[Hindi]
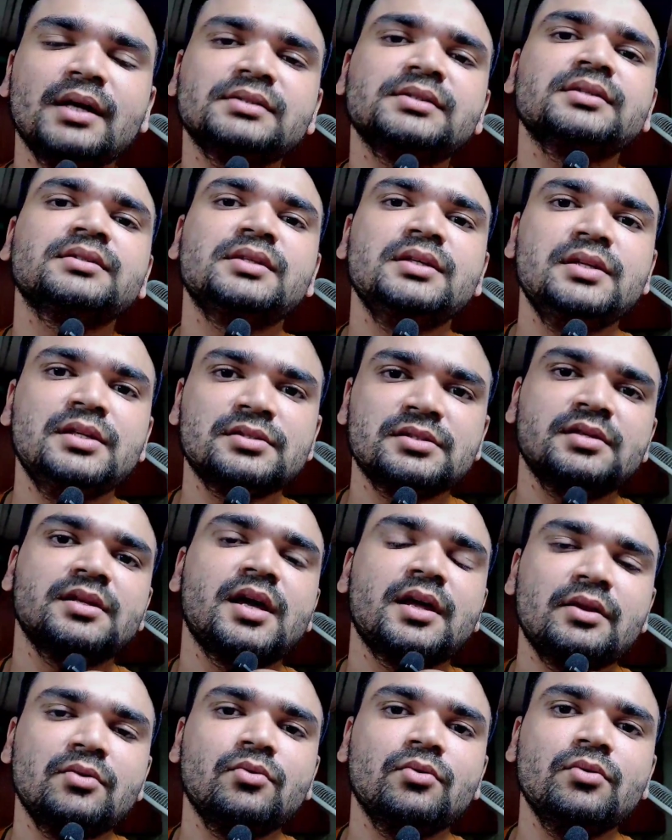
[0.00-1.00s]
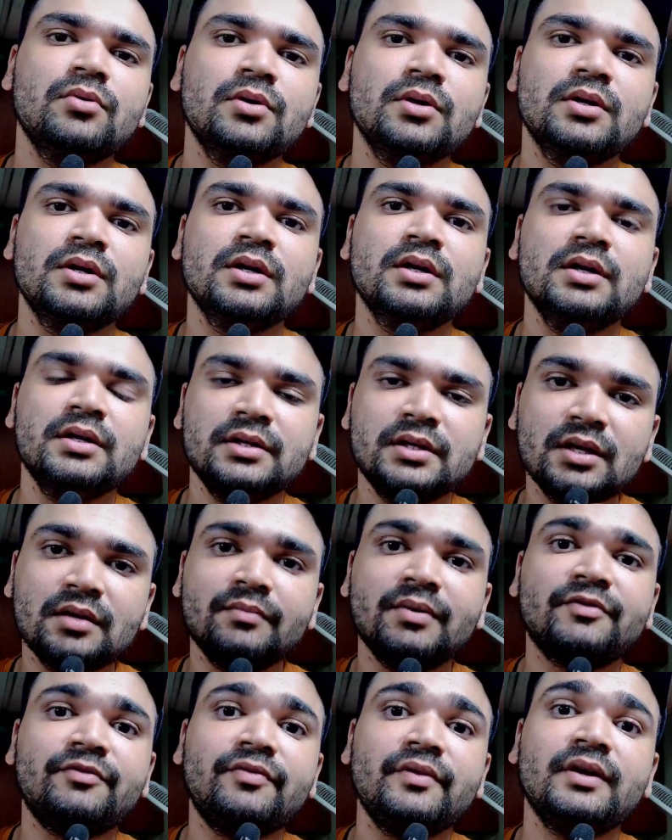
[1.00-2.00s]
ऐसा सीन सिनेरियो हो कि
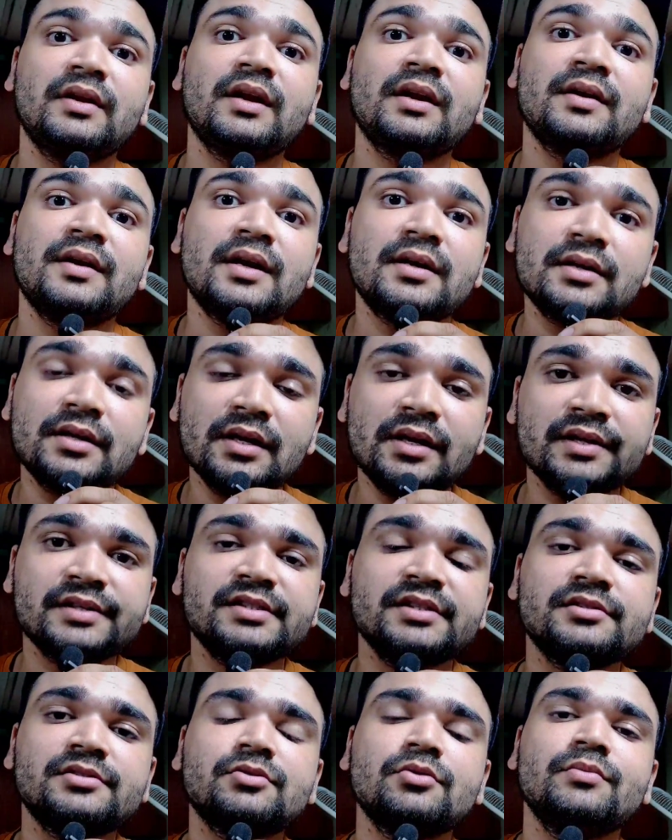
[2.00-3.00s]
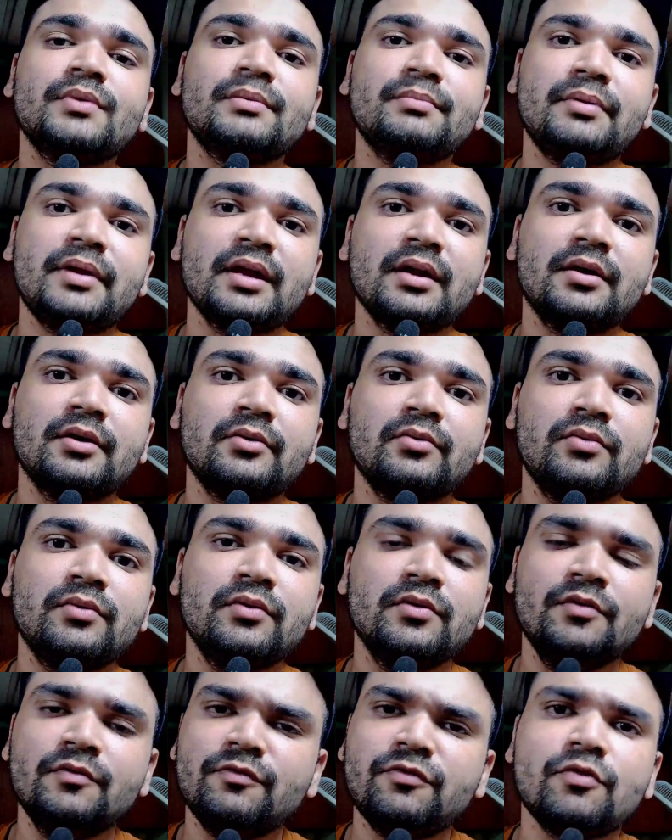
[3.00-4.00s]
एक बार फिर एक नेट कलेक्शंस को मैं ब्रेक करूँ
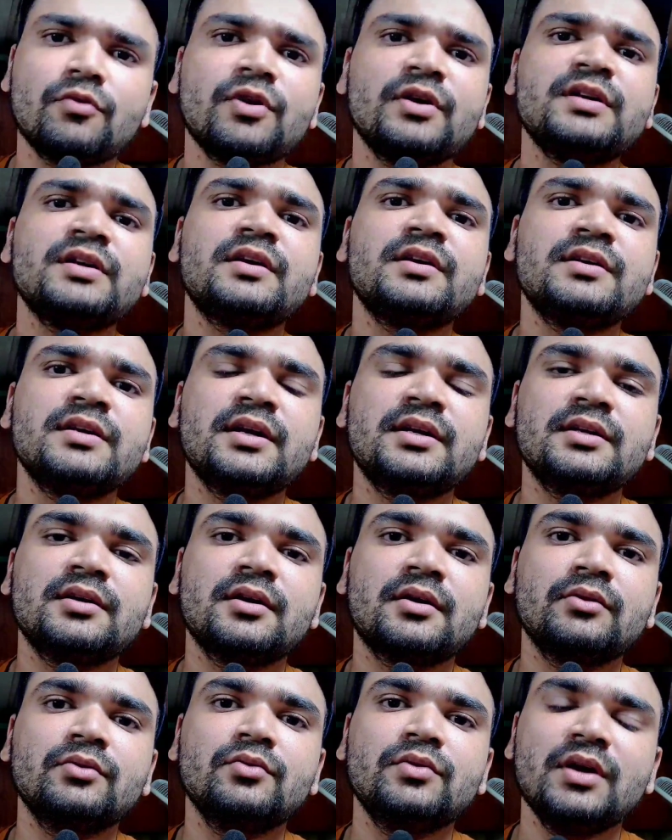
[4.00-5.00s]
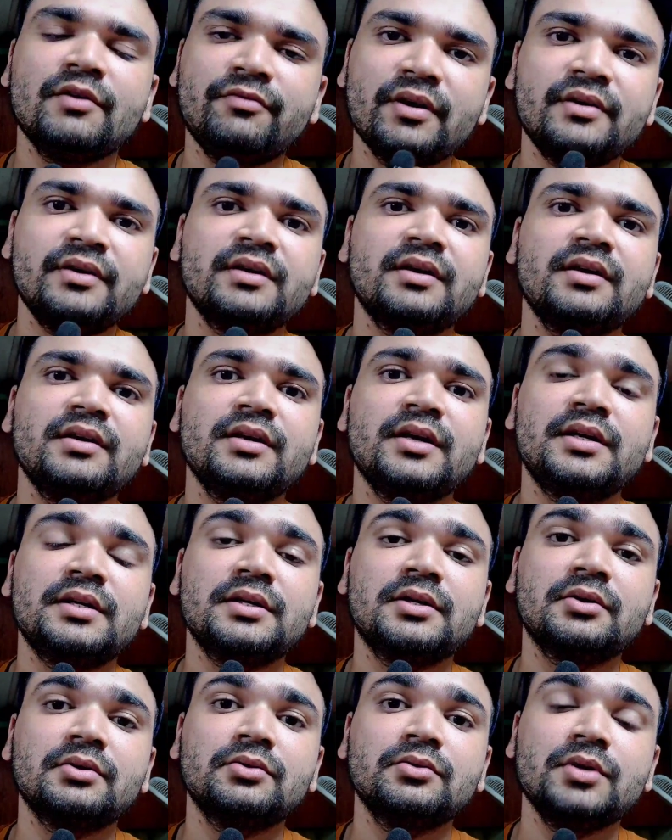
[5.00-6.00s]
400 नेट कर दूँ या 500
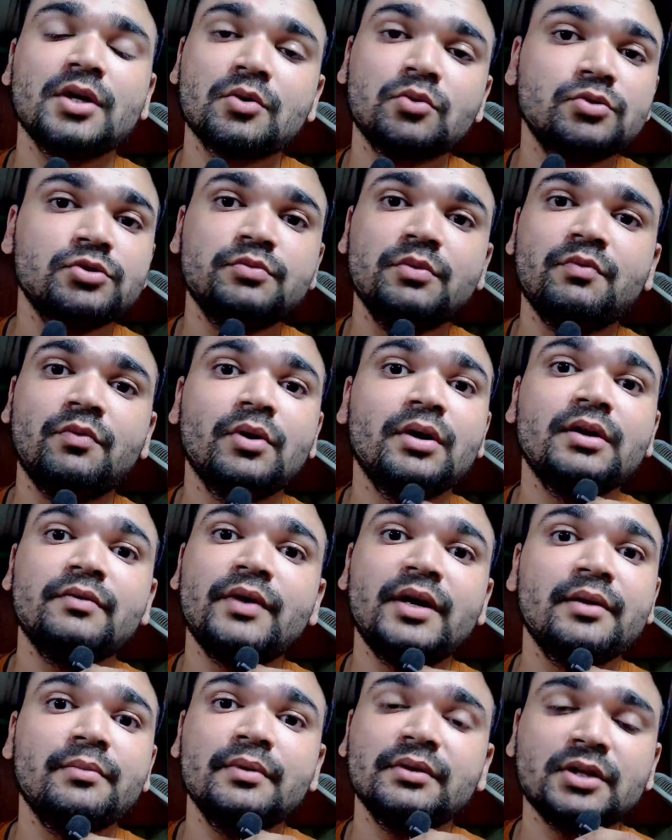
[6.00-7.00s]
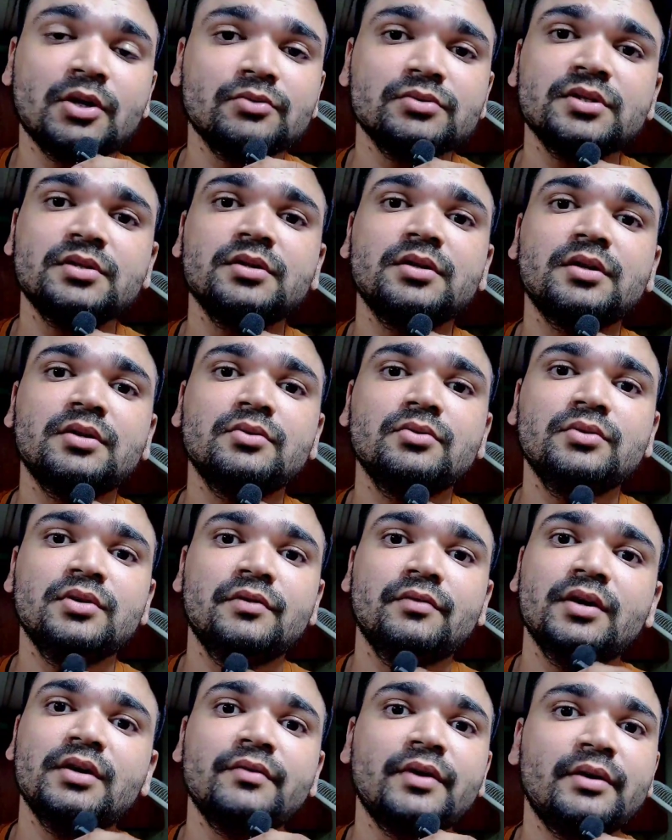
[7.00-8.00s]
नेट कर दूँ या कुछ भी वर्ल्ड वाइड में थाउजेंड कर दूँ
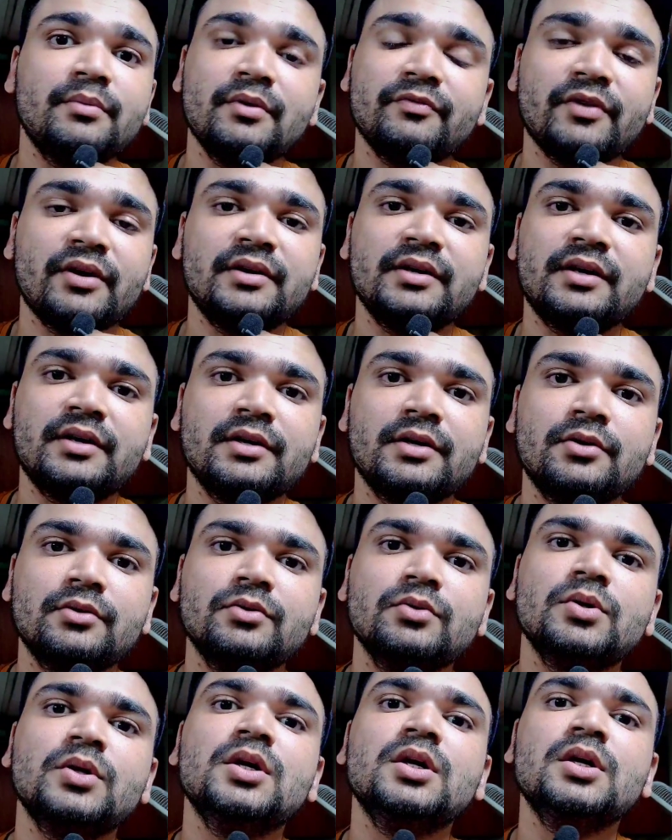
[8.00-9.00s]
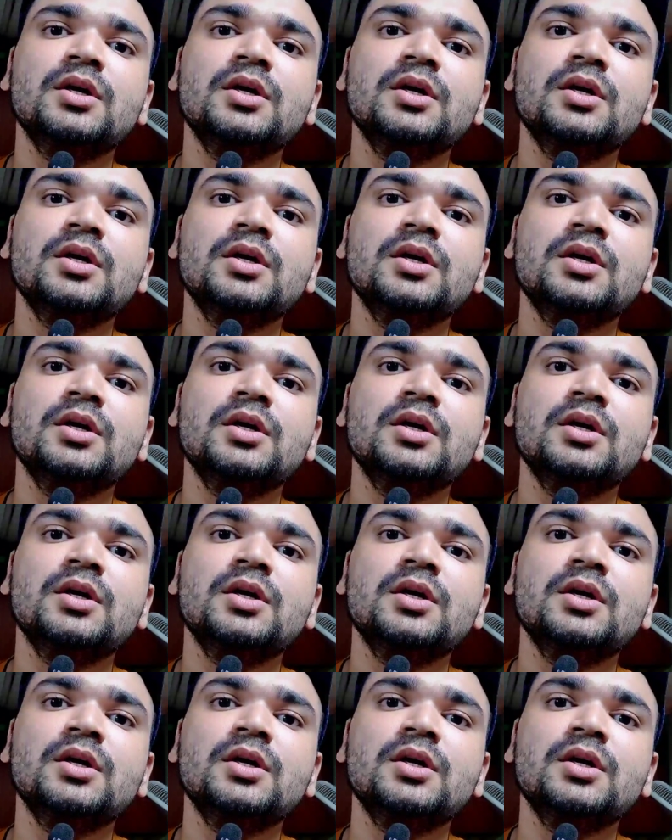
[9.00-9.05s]
या वर्ल्ड वाइड में 500 कर दूँ